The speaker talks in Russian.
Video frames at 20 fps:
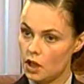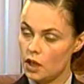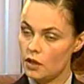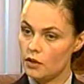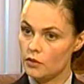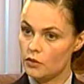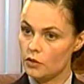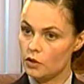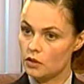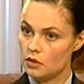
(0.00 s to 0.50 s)

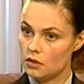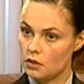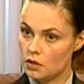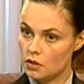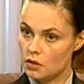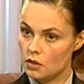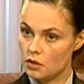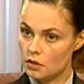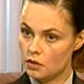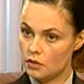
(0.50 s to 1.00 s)
да, вот да.
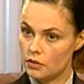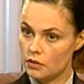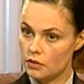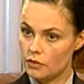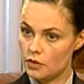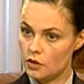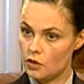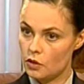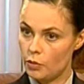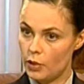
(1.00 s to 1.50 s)
Э,
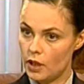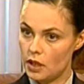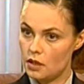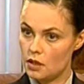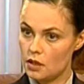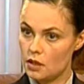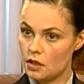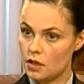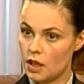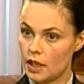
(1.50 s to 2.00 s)

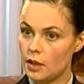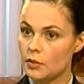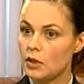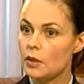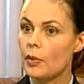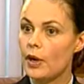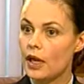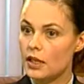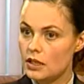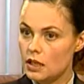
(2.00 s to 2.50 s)
выступать с год,
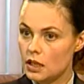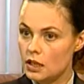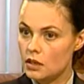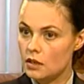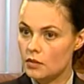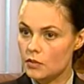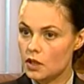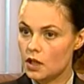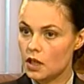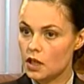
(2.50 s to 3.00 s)
каким-то
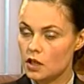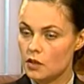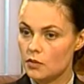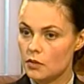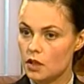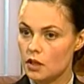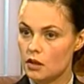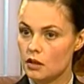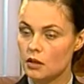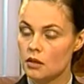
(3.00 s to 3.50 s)
протестом,
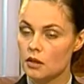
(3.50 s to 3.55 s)
скажем, да?